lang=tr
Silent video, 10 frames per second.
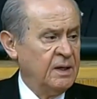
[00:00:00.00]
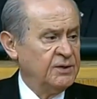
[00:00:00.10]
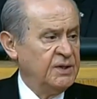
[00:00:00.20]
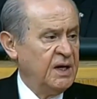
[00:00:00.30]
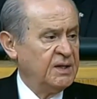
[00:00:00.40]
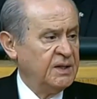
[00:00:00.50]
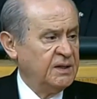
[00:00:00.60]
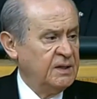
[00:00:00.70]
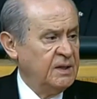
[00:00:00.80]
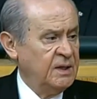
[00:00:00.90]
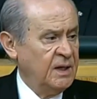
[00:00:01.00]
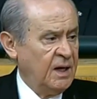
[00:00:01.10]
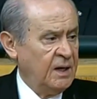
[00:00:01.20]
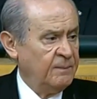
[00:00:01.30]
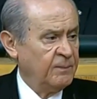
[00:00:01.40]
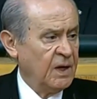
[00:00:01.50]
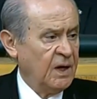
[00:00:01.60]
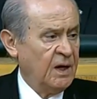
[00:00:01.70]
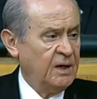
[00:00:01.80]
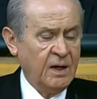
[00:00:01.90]
Siyasetin ideal,
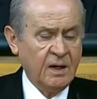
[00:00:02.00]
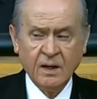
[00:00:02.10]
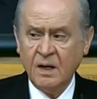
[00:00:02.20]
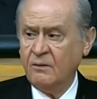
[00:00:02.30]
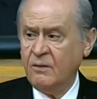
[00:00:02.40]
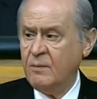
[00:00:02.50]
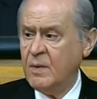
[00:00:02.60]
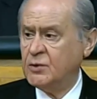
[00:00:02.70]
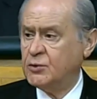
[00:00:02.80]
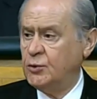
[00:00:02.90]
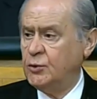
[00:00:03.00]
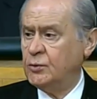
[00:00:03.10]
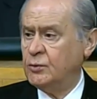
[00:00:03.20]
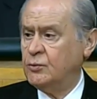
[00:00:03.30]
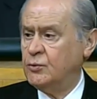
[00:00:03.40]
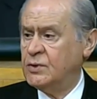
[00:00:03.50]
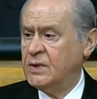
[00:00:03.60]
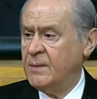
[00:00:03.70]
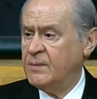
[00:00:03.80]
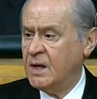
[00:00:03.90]
ahlak ve meşru
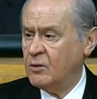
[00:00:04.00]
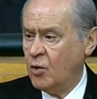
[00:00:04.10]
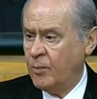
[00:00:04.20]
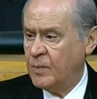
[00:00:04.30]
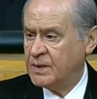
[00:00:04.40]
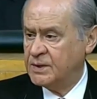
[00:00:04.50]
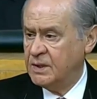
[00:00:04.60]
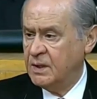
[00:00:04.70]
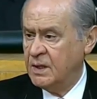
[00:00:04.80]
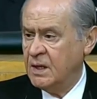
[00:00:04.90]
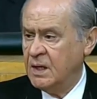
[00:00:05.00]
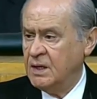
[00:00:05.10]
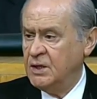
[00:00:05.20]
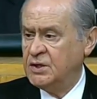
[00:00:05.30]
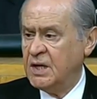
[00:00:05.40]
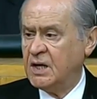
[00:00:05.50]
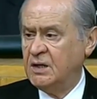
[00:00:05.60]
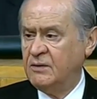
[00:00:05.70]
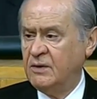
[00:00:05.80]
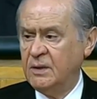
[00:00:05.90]
düzlemden kopması, içe
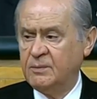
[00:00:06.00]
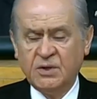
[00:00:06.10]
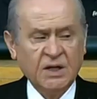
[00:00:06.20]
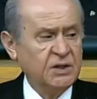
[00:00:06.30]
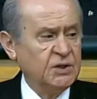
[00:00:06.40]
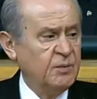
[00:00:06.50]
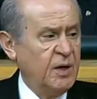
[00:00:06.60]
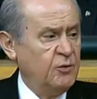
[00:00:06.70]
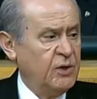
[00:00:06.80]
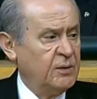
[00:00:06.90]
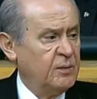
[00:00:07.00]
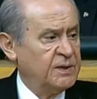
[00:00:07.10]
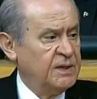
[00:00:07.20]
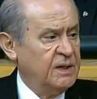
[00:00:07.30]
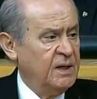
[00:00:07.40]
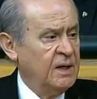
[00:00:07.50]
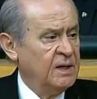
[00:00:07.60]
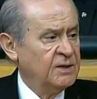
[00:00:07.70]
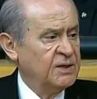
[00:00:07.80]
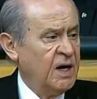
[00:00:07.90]
kıvrılıp çatışma üretmesi,
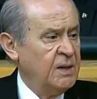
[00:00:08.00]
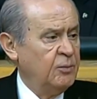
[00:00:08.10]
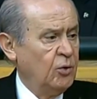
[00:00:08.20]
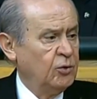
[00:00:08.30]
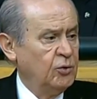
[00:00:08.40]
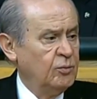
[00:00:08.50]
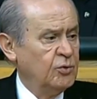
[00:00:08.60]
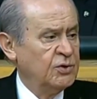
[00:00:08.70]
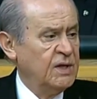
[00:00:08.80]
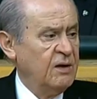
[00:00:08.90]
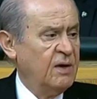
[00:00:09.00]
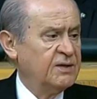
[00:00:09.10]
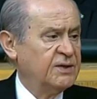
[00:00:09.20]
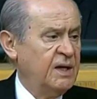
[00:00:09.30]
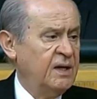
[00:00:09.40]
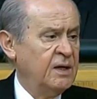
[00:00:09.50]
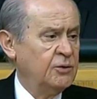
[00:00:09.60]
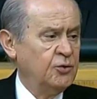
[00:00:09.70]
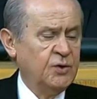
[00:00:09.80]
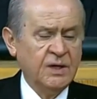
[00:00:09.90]
sahip olduğumuz ne varsa
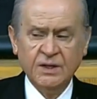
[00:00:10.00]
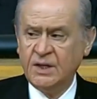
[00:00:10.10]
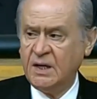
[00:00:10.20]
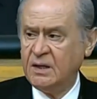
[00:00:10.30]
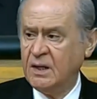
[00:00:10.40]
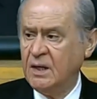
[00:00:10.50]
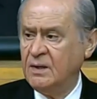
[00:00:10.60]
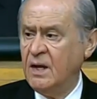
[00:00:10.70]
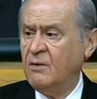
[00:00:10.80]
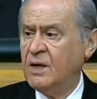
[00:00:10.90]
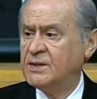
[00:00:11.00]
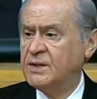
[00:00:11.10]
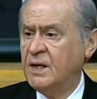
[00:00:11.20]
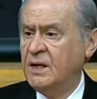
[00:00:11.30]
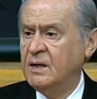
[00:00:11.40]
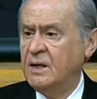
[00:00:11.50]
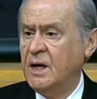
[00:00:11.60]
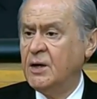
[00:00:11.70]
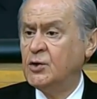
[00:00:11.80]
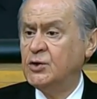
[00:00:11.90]
tüketecek, ne varsa
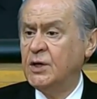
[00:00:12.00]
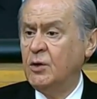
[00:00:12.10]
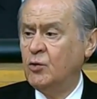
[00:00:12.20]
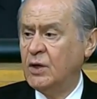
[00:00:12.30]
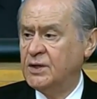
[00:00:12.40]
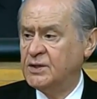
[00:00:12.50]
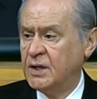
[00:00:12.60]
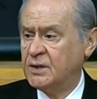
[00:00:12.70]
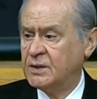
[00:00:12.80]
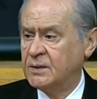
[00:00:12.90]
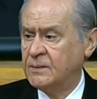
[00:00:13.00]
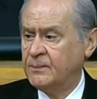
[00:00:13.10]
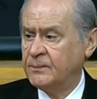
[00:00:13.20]
erozyona uğratacaktır.